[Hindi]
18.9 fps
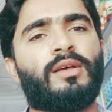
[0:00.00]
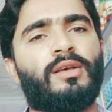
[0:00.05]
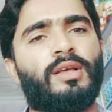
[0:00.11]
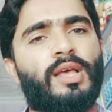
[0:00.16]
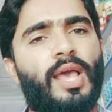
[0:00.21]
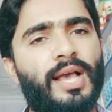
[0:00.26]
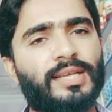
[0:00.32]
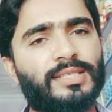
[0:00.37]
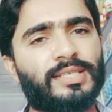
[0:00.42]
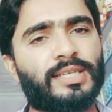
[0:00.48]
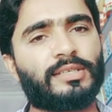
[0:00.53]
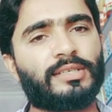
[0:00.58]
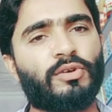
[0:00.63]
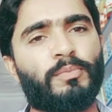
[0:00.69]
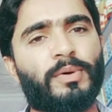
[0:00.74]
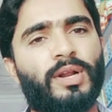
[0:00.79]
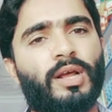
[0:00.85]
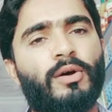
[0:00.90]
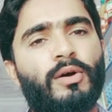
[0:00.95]
एक्सनेस के
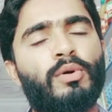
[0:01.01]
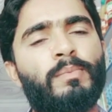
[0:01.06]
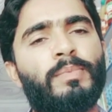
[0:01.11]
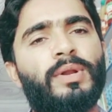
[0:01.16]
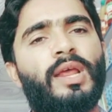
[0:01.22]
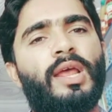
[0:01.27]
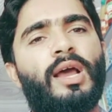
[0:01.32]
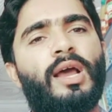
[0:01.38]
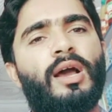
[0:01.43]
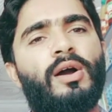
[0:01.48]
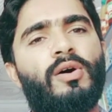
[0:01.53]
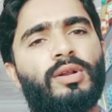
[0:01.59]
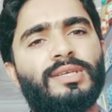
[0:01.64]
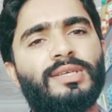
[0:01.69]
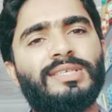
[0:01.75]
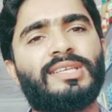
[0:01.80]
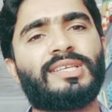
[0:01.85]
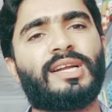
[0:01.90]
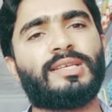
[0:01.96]
ऊपर अकाउंट बनाया
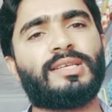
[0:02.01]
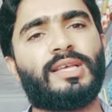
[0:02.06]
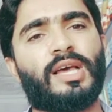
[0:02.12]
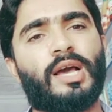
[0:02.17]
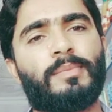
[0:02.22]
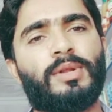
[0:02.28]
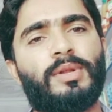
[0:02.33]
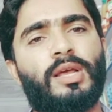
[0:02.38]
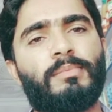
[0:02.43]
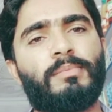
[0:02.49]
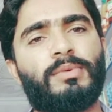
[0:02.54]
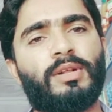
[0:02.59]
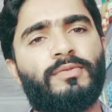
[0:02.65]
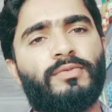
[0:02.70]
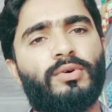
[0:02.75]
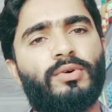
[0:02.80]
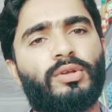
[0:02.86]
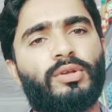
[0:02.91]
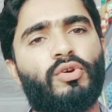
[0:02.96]
और किस तरह से आपने एम
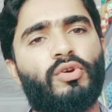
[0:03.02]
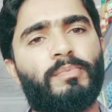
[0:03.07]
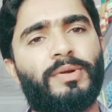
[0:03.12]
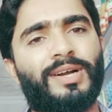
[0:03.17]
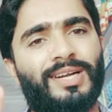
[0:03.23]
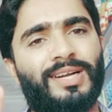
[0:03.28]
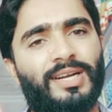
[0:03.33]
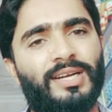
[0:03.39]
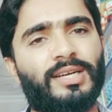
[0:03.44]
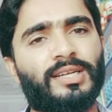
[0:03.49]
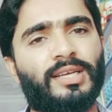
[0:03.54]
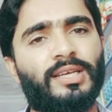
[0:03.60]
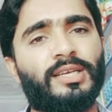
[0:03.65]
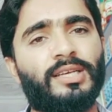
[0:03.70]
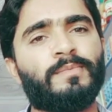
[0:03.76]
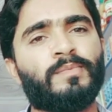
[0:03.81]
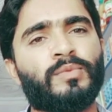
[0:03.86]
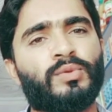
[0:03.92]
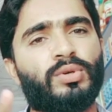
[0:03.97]
के ऊपर ट्रेड
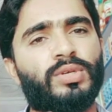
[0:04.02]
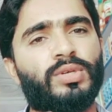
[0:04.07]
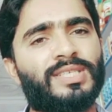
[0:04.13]
की तो ये